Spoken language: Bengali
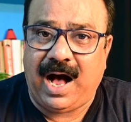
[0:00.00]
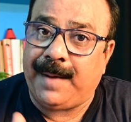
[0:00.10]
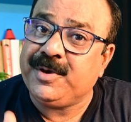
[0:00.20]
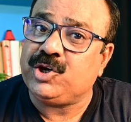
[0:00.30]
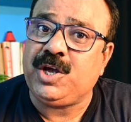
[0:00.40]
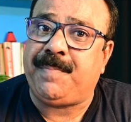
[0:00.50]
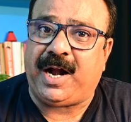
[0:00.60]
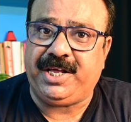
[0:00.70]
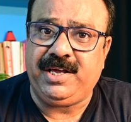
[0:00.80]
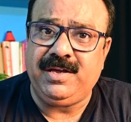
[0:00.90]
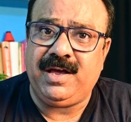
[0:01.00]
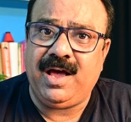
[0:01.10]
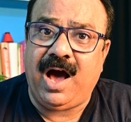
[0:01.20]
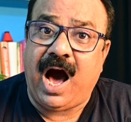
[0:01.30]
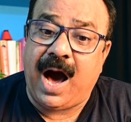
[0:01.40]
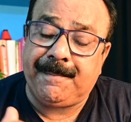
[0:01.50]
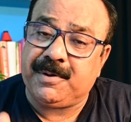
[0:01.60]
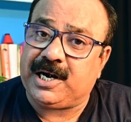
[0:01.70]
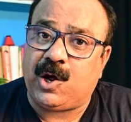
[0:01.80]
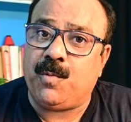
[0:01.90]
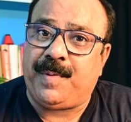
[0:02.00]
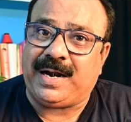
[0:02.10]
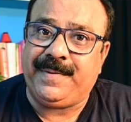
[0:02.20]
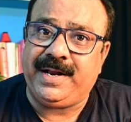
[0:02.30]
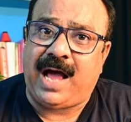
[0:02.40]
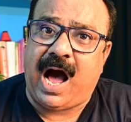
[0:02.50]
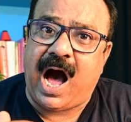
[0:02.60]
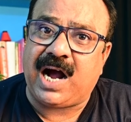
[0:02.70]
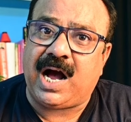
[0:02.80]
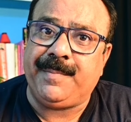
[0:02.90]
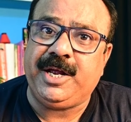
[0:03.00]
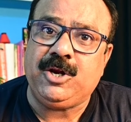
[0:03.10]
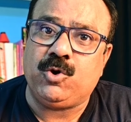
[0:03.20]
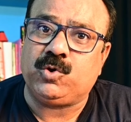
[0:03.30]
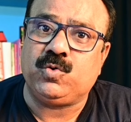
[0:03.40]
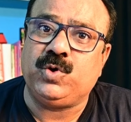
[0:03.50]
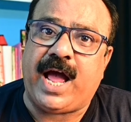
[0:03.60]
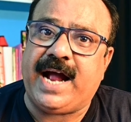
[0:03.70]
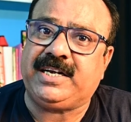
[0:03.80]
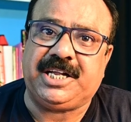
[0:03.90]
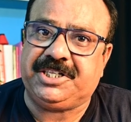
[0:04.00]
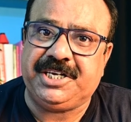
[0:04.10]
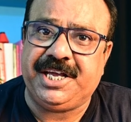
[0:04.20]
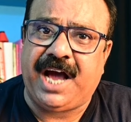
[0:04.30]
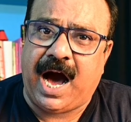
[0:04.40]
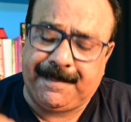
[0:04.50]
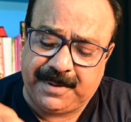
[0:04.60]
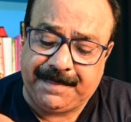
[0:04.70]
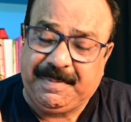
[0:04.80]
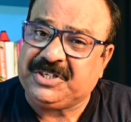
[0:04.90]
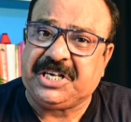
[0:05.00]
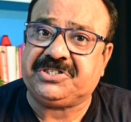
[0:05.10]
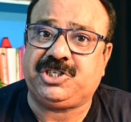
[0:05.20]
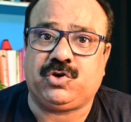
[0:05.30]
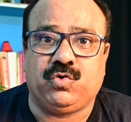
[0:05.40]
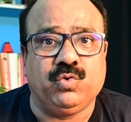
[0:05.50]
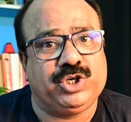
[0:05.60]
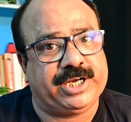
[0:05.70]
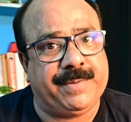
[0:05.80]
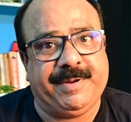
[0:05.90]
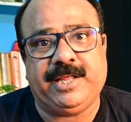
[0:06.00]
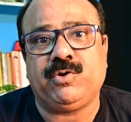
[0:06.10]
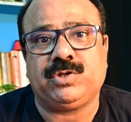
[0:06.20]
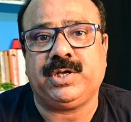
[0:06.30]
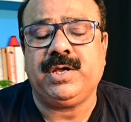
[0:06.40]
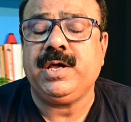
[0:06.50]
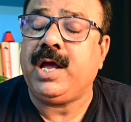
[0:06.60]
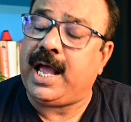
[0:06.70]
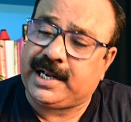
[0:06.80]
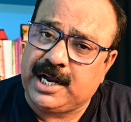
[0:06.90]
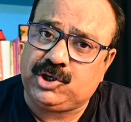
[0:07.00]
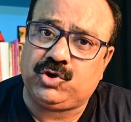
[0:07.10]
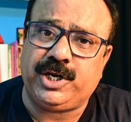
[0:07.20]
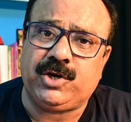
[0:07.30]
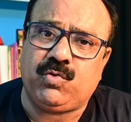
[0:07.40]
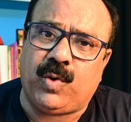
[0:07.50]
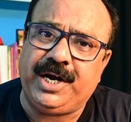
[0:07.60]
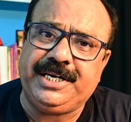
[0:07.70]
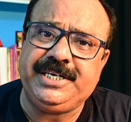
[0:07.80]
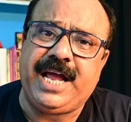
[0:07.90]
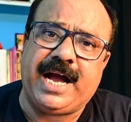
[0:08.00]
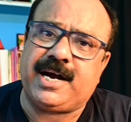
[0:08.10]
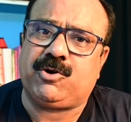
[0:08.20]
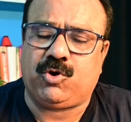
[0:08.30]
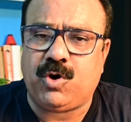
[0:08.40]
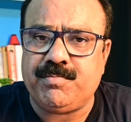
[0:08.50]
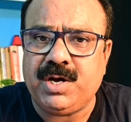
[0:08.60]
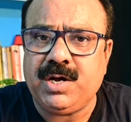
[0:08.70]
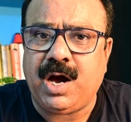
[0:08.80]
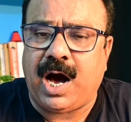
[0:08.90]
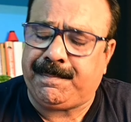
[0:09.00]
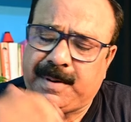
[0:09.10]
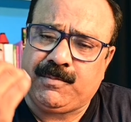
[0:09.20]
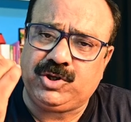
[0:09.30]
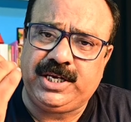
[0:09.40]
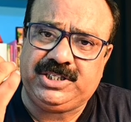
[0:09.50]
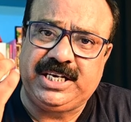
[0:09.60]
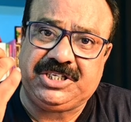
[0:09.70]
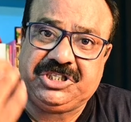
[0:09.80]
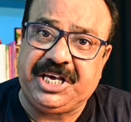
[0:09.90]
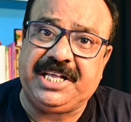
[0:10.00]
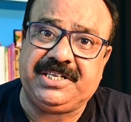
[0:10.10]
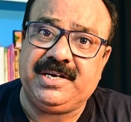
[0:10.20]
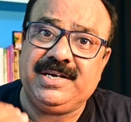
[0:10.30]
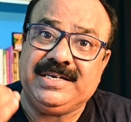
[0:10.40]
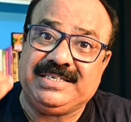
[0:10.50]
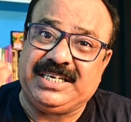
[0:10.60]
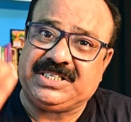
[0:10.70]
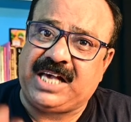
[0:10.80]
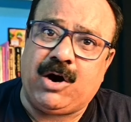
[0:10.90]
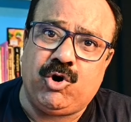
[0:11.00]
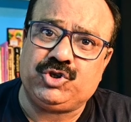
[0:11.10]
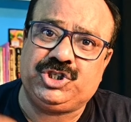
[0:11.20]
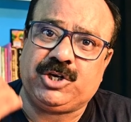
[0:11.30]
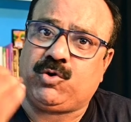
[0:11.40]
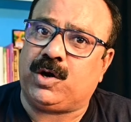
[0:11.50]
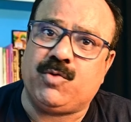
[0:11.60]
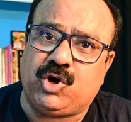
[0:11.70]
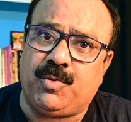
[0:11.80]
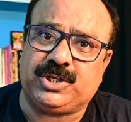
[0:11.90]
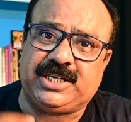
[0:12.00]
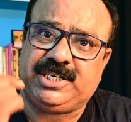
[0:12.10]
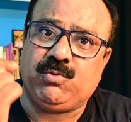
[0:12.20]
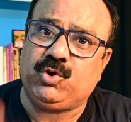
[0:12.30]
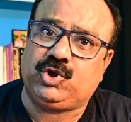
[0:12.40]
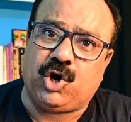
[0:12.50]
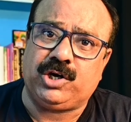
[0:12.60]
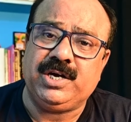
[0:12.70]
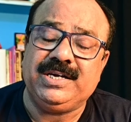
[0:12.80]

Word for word: আমি যদি পারি আপনারাও পারবেন আগামী নতুন একটা দিনে আপনার বিশেষ যে গুণটাকে মেলে ধরতে এক একজনের কোয়ালিটি এক এক রকম আপনার মধ্যে যে জেদ যে সাহস যে কর্মক্ষমতা যে উদ্যোগ